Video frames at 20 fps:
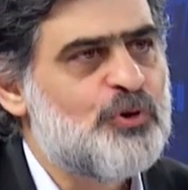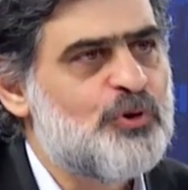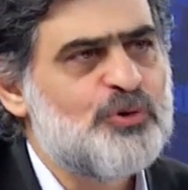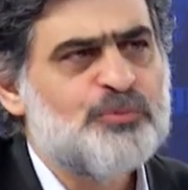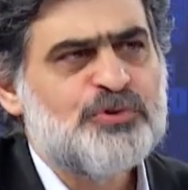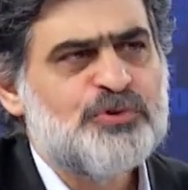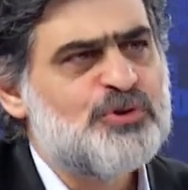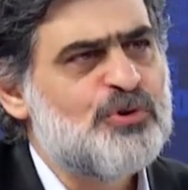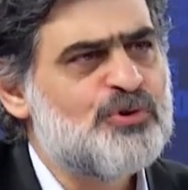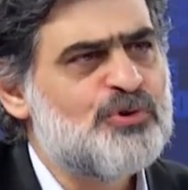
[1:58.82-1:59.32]

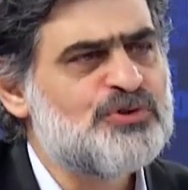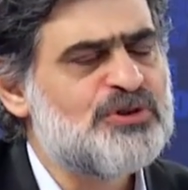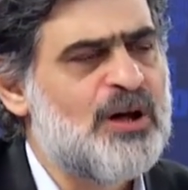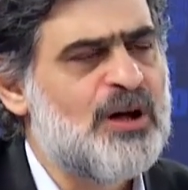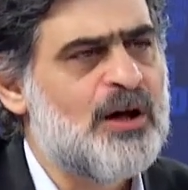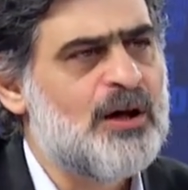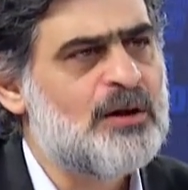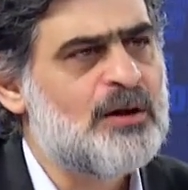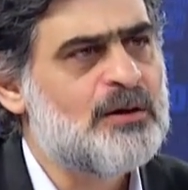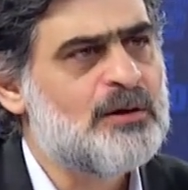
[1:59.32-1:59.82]
Ümit
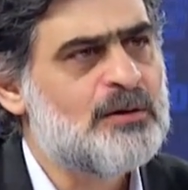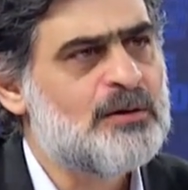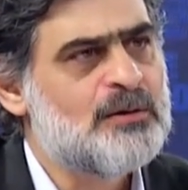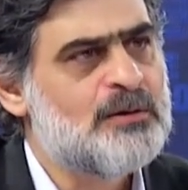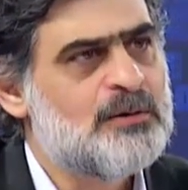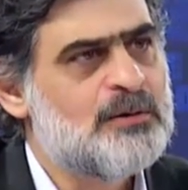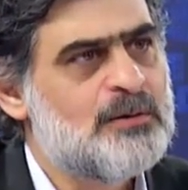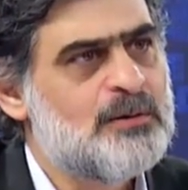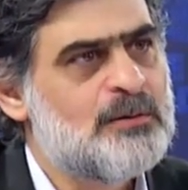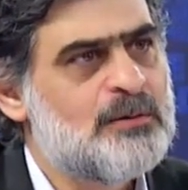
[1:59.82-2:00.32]
Özdağ.
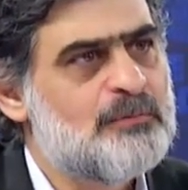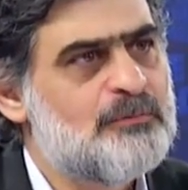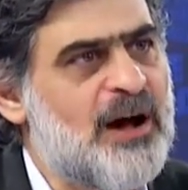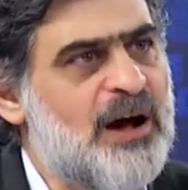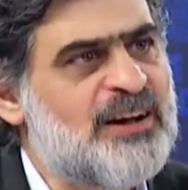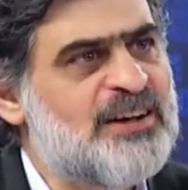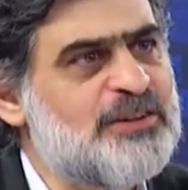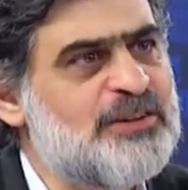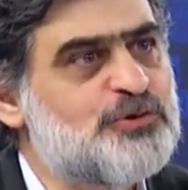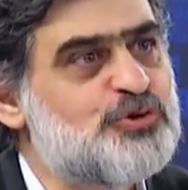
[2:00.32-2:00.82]

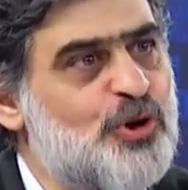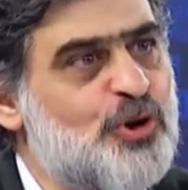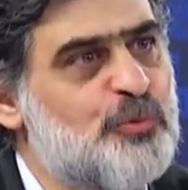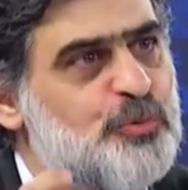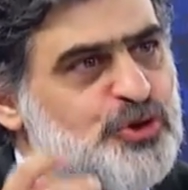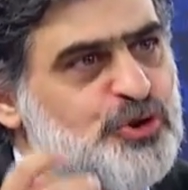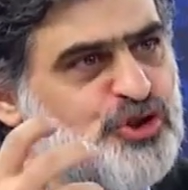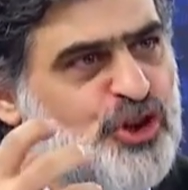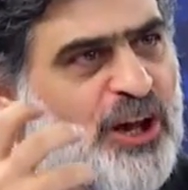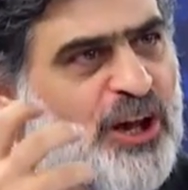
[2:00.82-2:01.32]
Bakın
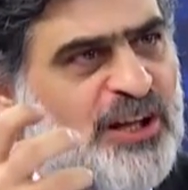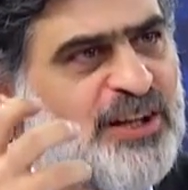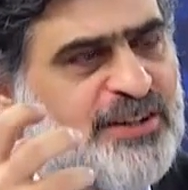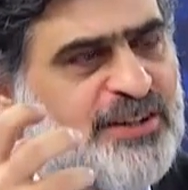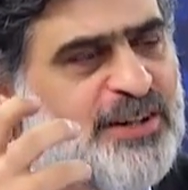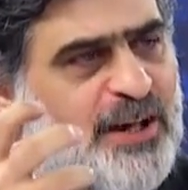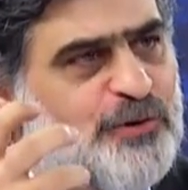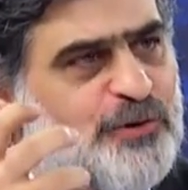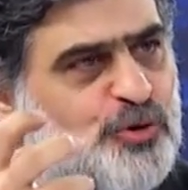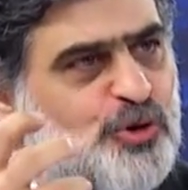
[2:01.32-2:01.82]
somut
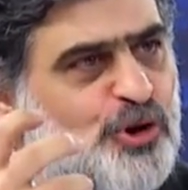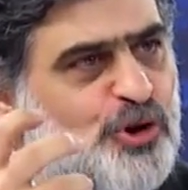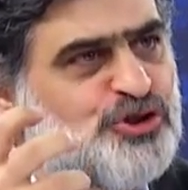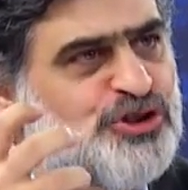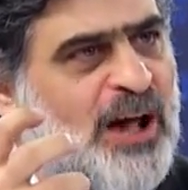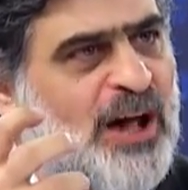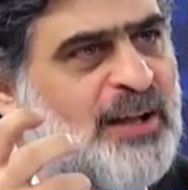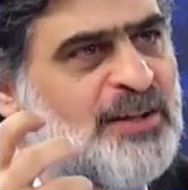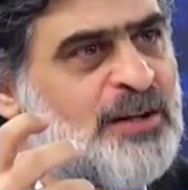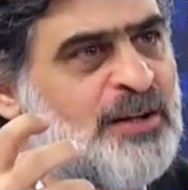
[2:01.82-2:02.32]
tehlike
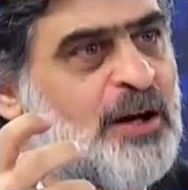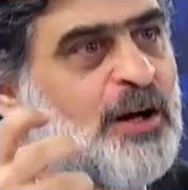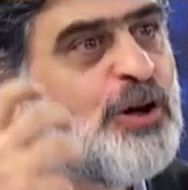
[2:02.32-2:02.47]
diyorsan